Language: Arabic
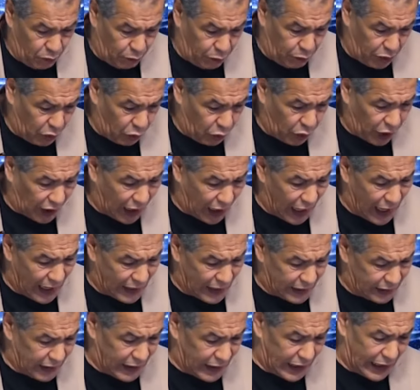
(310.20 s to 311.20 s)

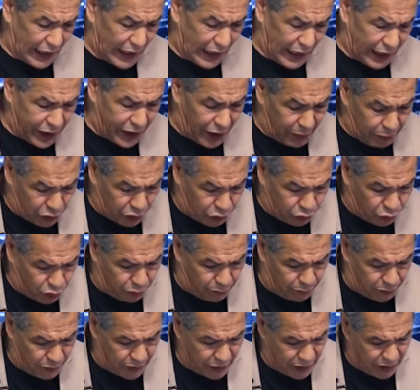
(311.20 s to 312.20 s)
بالورقه هذه اللي هنا
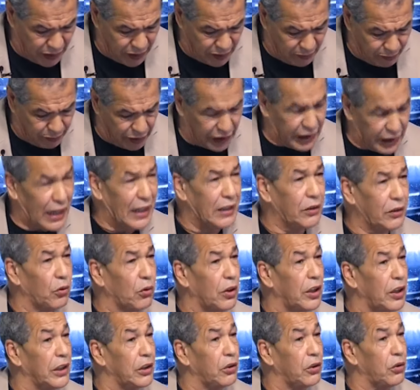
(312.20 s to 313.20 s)
مكتوب بلي
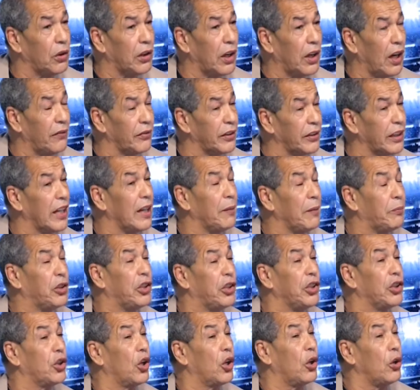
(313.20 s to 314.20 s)
هذوك لي دو كاف
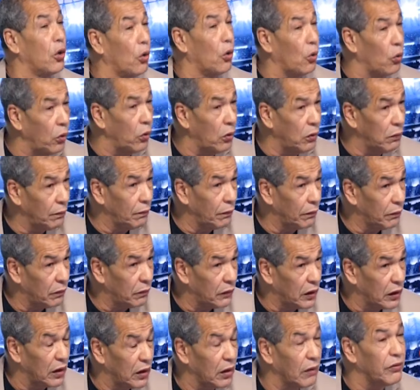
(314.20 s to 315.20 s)
طلبت يتغلقوا
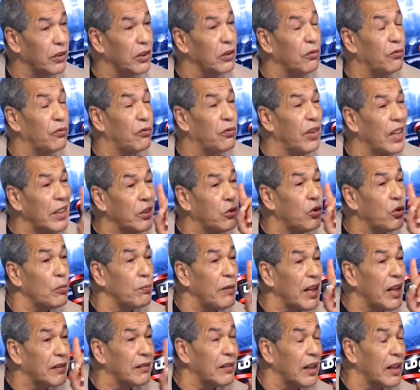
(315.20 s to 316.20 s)
في
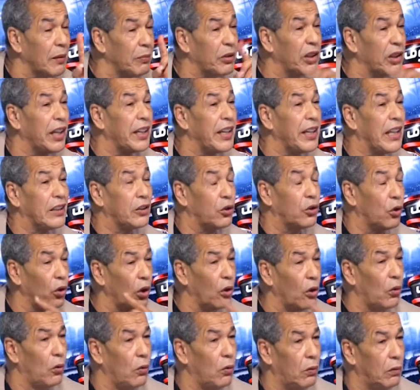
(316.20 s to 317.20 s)
22 مارس طلبت انا
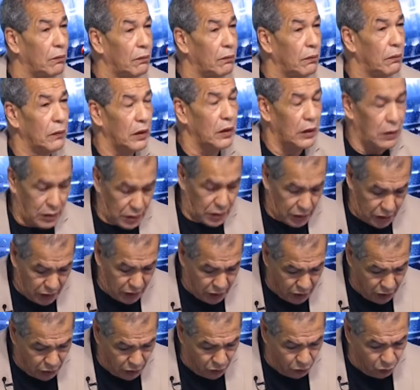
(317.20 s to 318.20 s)
يتغلقوا
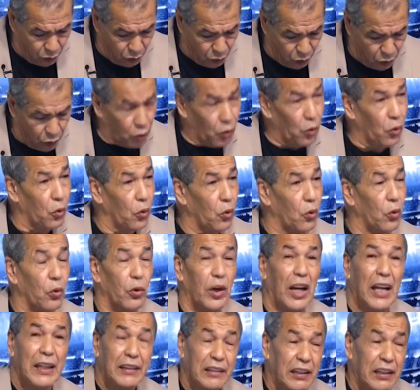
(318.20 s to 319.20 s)
و...
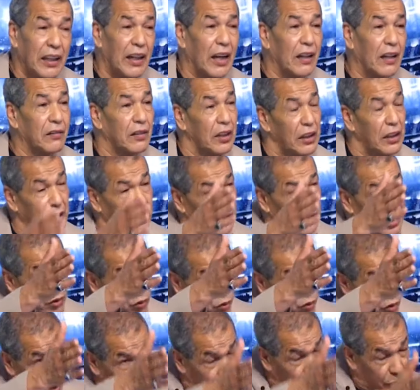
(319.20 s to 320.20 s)
ولا تيراس اللي
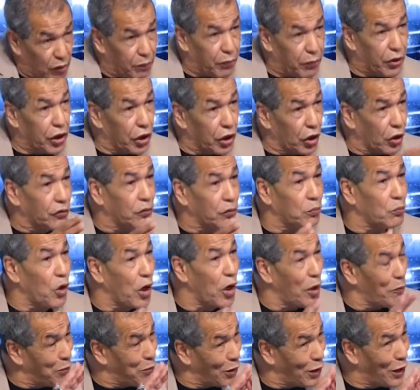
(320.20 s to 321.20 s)
داروا لها بالبريق
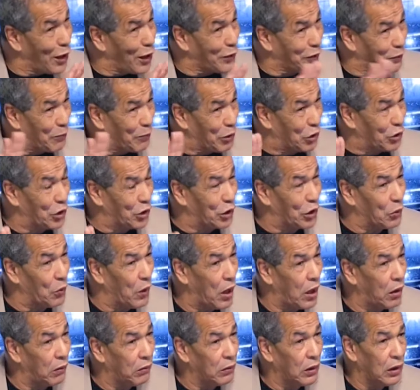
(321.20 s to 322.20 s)
قسموها خلاص باش
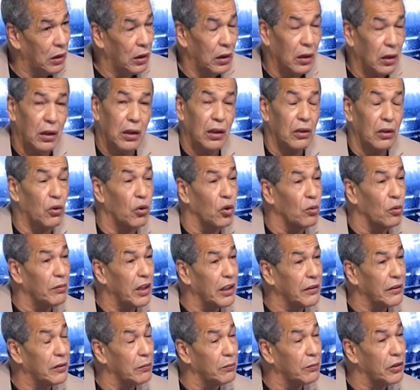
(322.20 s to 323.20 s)
يديوها قلت
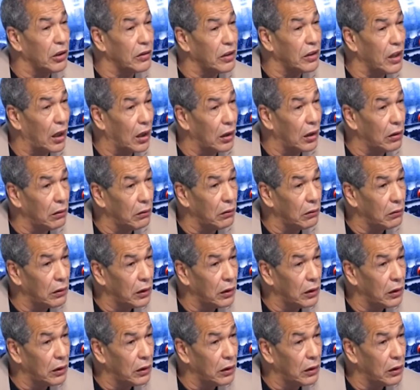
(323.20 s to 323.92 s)
لهم لازم تتدخل